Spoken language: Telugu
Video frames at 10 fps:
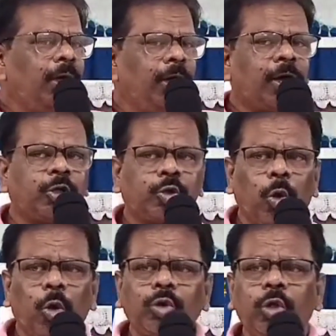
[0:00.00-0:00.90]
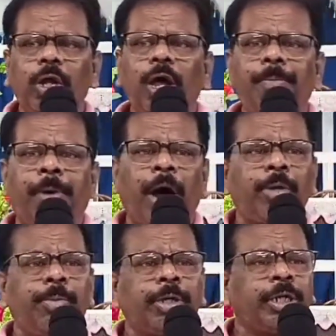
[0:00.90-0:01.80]
ఇక టోటల్గా
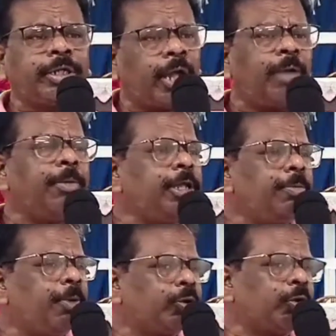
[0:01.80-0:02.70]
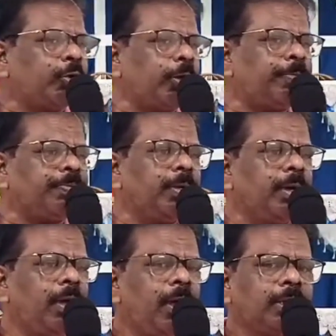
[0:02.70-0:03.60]
భారమంతా తన మీదే పడుతుంది
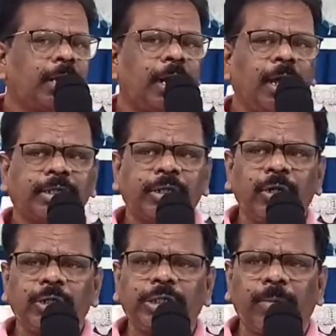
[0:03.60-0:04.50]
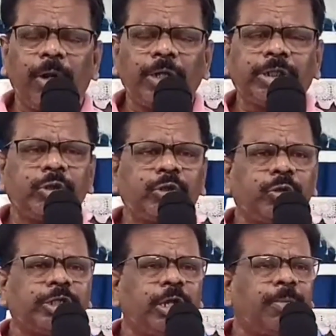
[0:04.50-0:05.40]
తన అత్తను
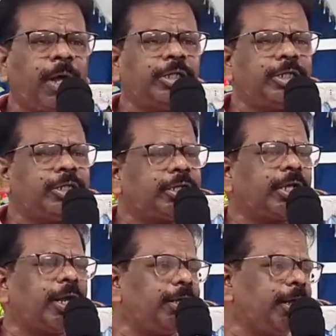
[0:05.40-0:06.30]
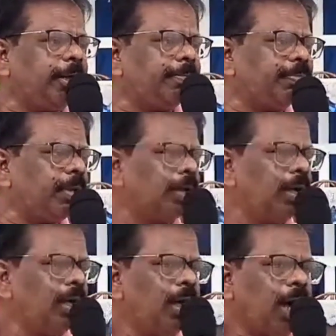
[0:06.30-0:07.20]
సంరక్షించవలసిన బాధ్యత తనదే
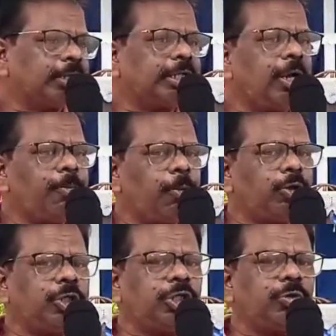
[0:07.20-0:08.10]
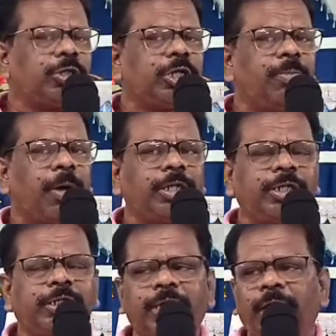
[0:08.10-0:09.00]
అత్తను పోషించవలసిన
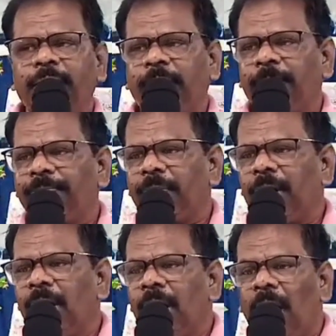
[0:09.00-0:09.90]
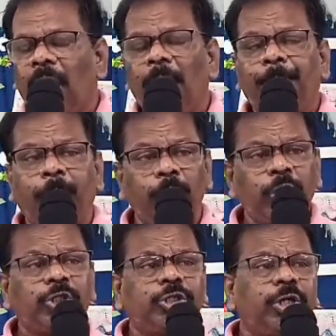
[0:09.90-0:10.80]
బాధ్యత తనదే ఆ
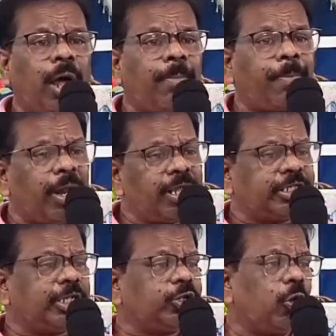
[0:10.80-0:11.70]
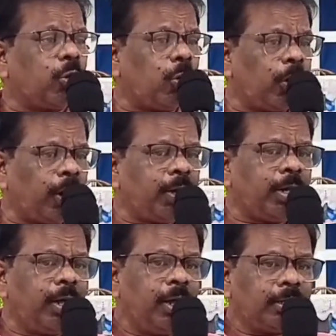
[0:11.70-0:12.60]
పొజిషన్ ఆ పరిస్థితిలో కూడా
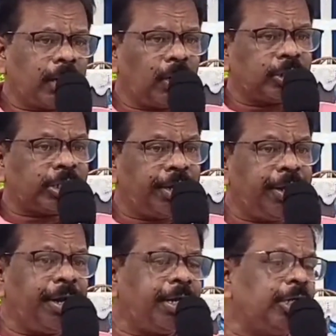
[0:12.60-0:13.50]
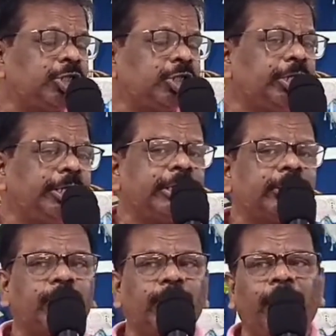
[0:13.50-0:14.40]
తను సరి అయిన డిసిషన్
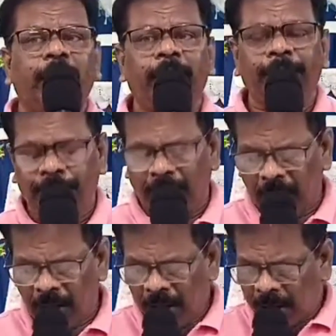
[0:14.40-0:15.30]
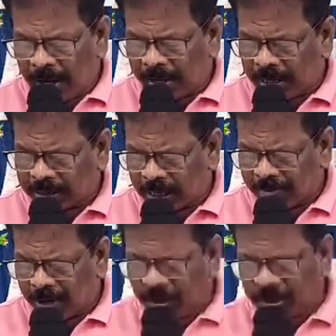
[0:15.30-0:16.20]
తీసుకుందండి ఆ యొక్క
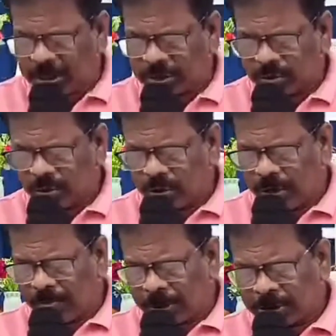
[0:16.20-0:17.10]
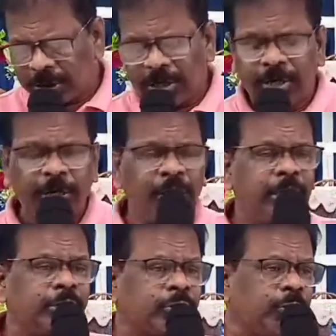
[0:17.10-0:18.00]
తీర్మానం చేసుకుంది మంచి నిర్ణయం
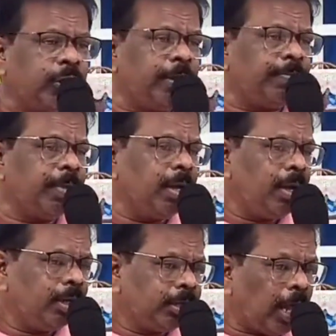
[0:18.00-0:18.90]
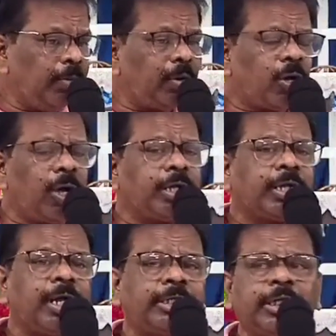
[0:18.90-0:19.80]
తీసుకుంది దైవికంగా
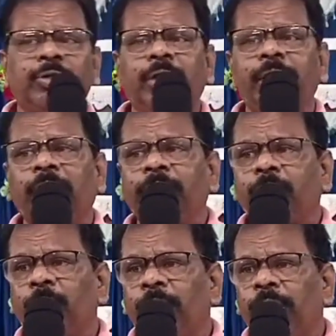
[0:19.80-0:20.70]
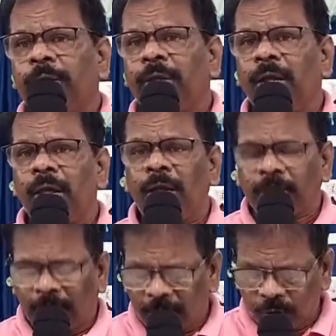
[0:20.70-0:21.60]
తన జీవితాన్ని కట్టుకుంది
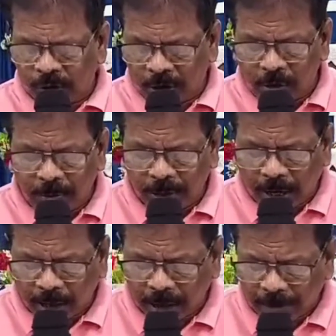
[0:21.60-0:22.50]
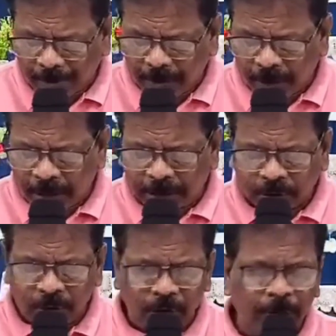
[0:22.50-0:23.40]
తను దేవుని మీద ఆధారపడి
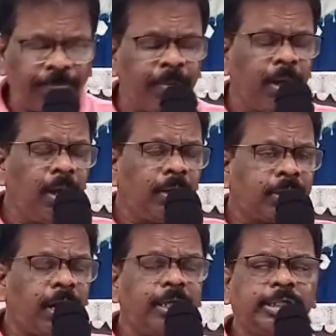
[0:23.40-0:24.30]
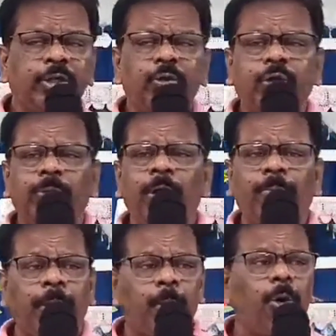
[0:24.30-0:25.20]
నేర్చుకుంది తన జీవితంలో
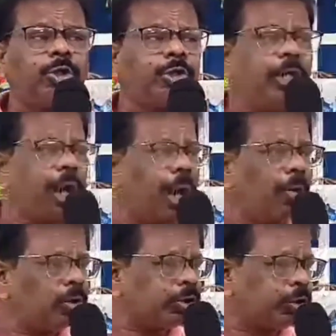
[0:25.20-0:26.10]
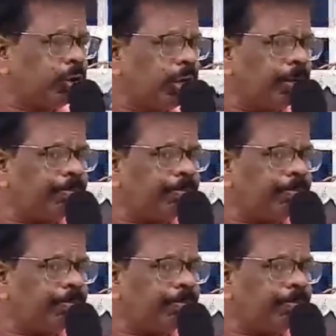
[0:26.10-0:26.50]
ప్రమోషన్ ఎలా వస్తుంది